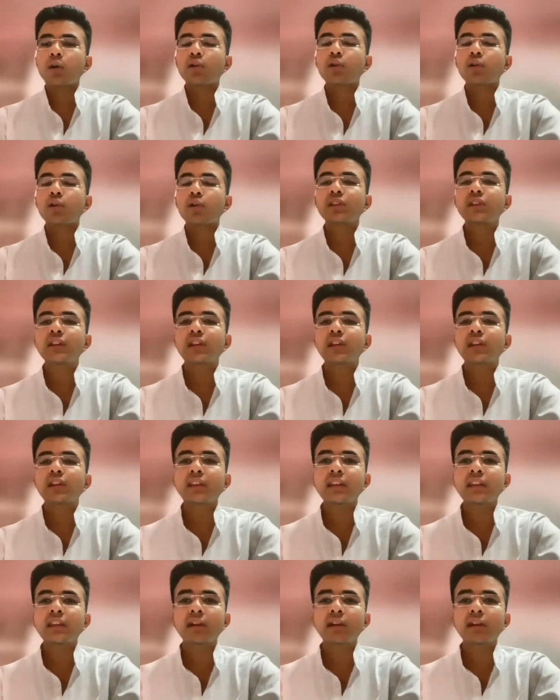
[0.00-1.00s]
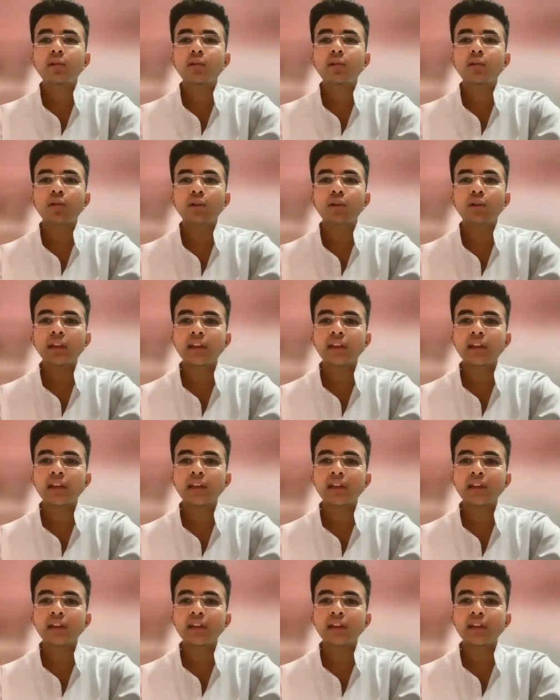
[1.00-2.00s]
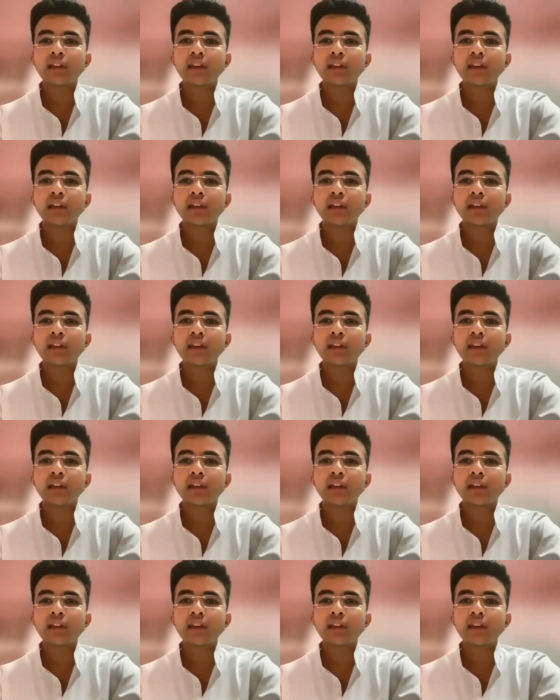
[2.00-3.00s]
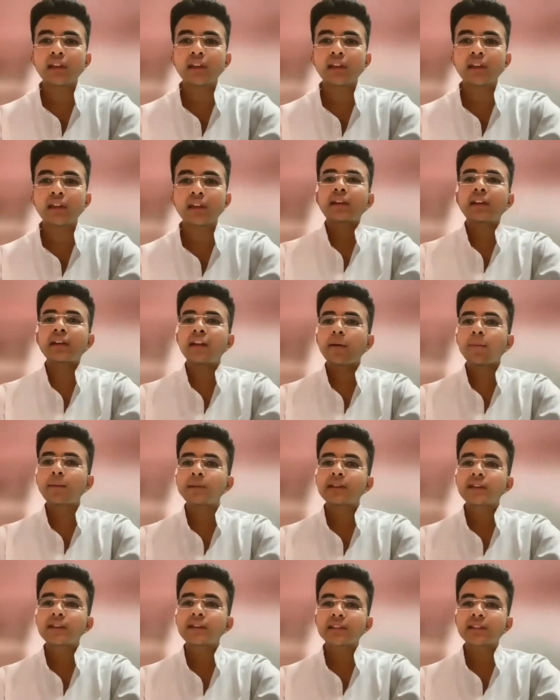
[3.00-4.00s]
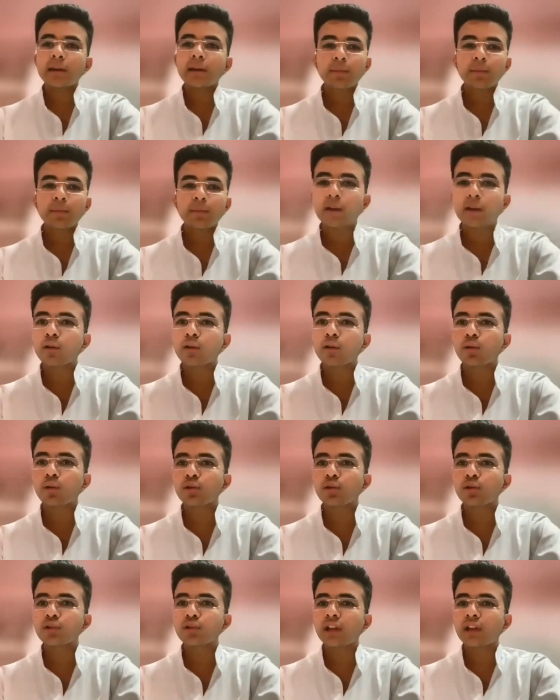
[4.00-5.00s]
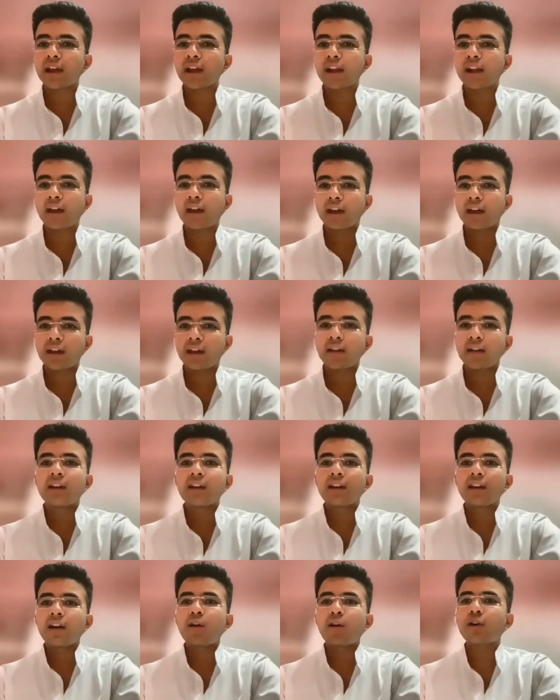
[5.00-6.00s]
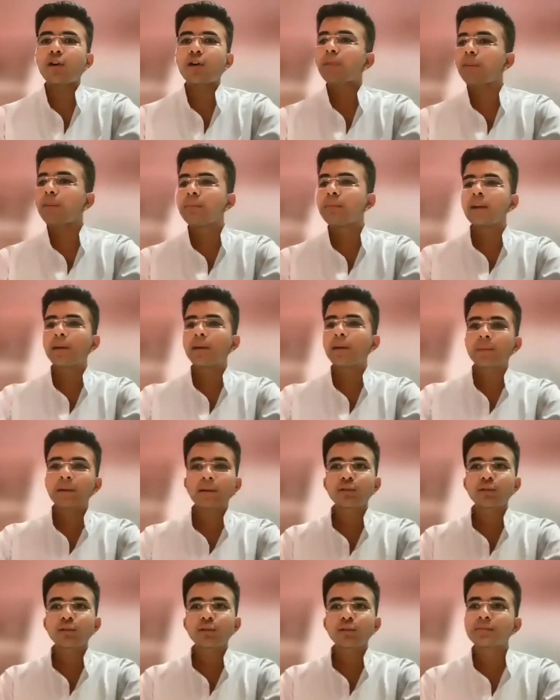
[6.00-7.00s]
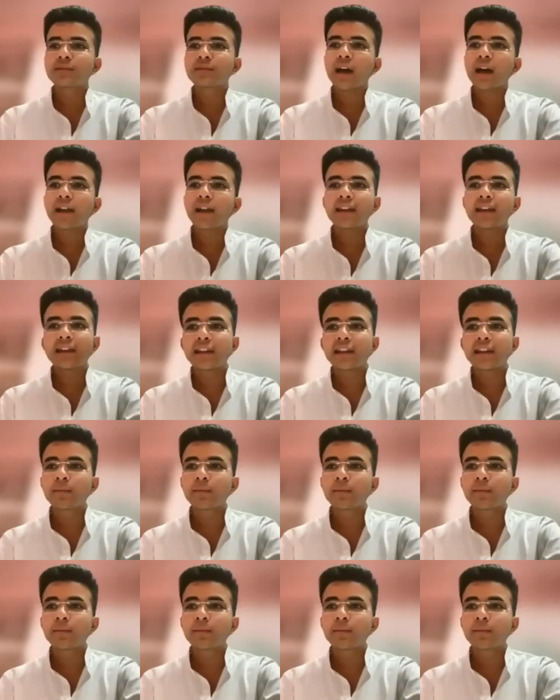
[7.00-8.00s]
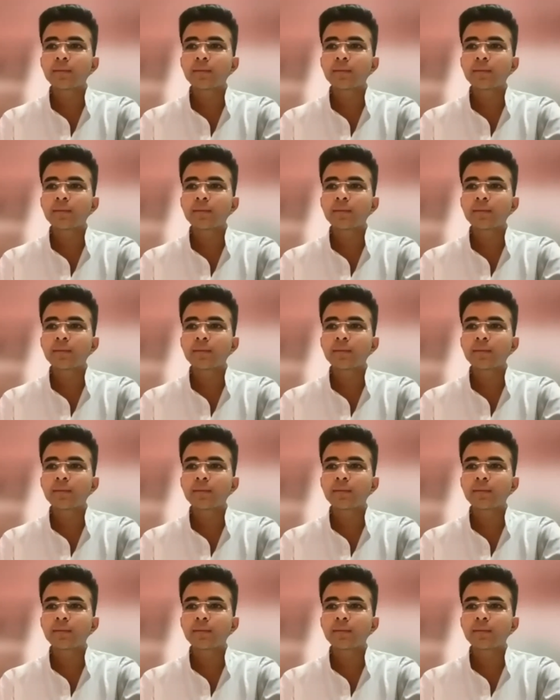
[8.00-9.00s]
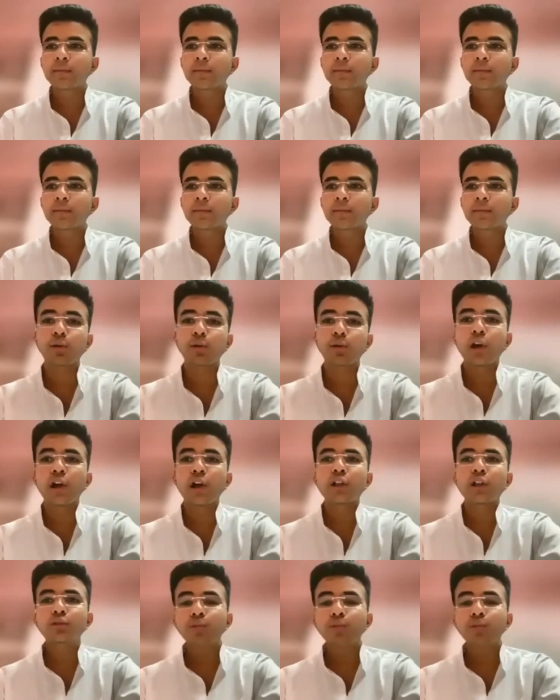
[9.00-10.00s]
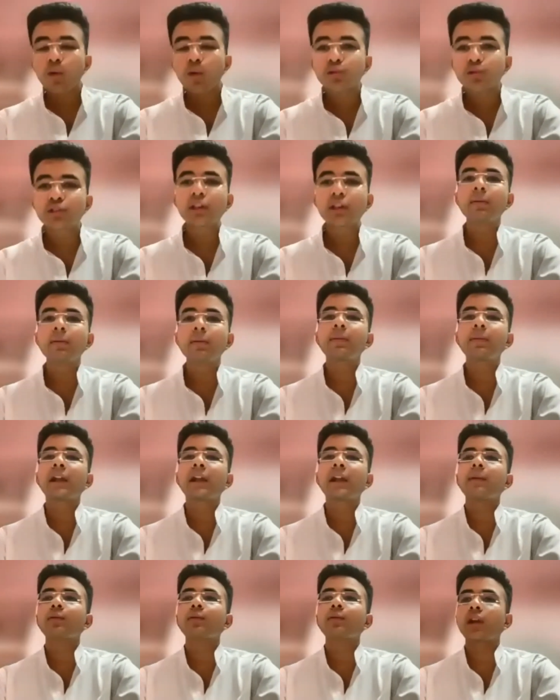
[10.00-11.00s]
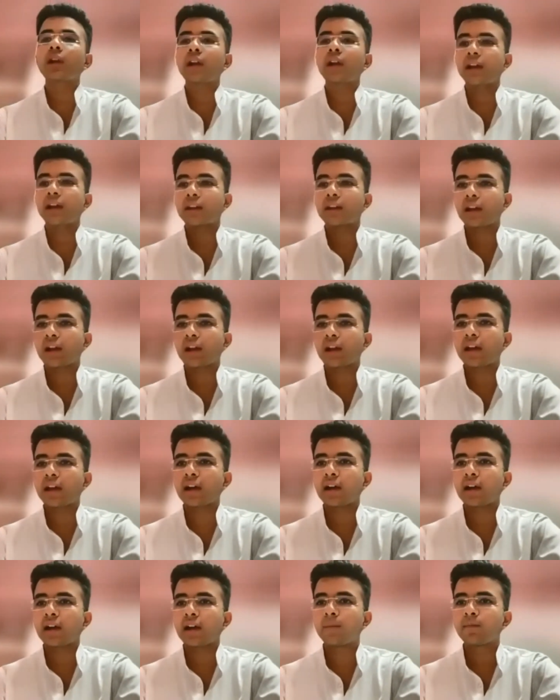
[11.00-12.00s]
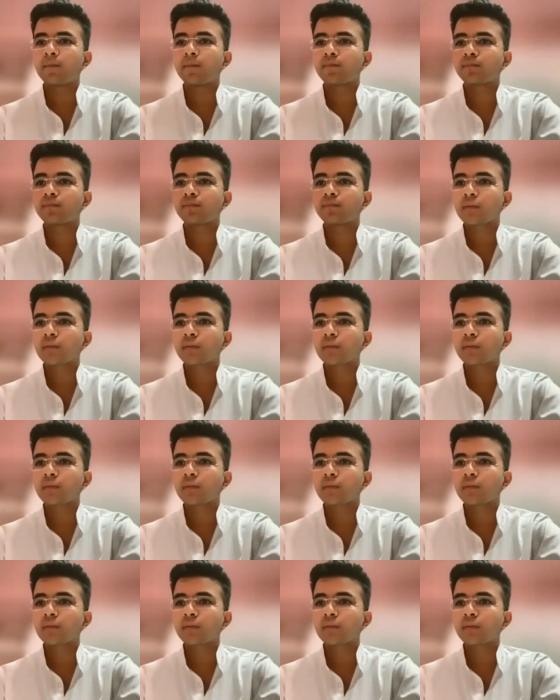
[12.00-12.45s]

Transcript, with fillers: और यदि कोई हितेशी होगा ना कि अभी जैसे अपने को किसी पर क्रोध आ रहा है और मम्मी अपने को समझा रही है कि भाई इसके बारे में मत करो क्रोध इस पे मत करो तो वो उसे भी भला बुरा कहने लगेगा